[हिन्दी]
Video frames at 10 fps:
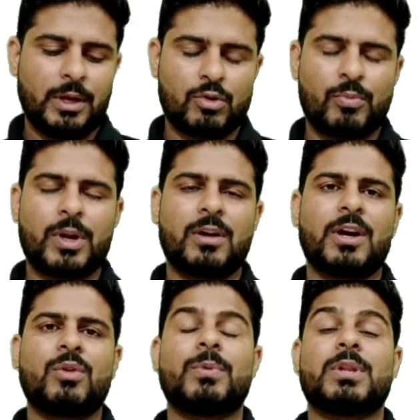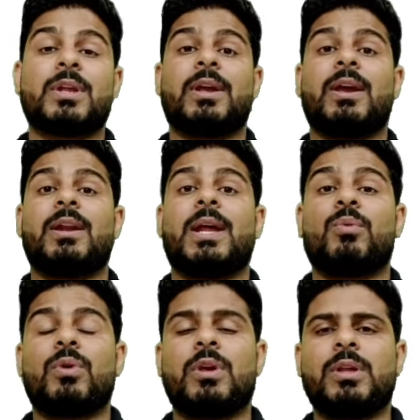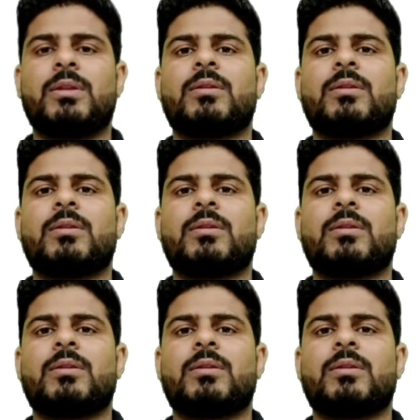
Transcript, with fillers: जो भी कंगारू मदर केयर है वो किस